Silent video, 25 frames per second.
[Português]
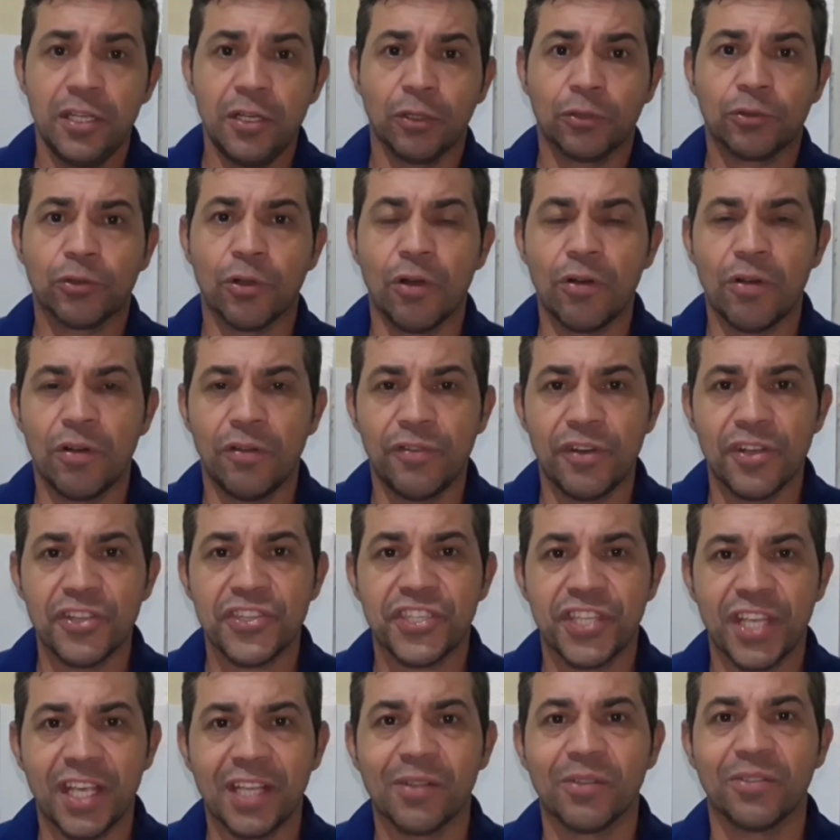e eu tô com
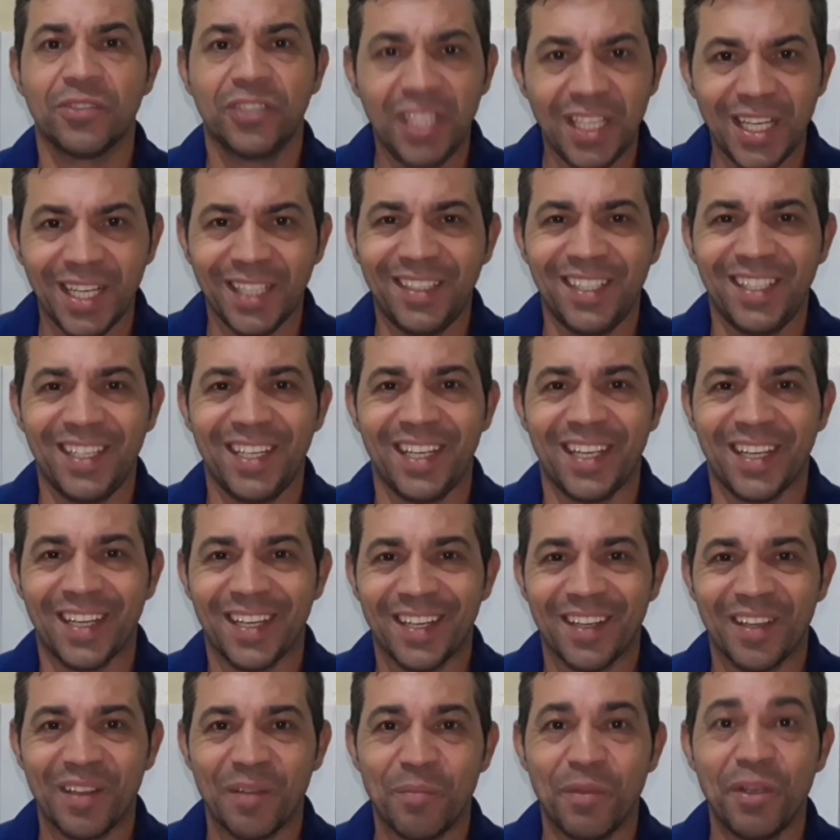você no dia a
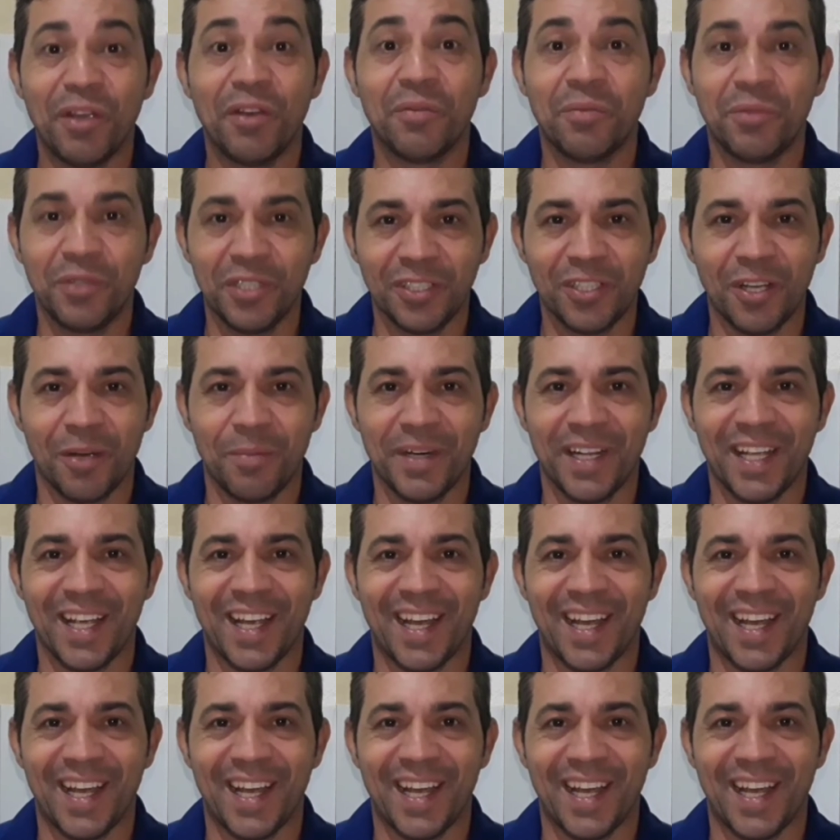dia. Meu muito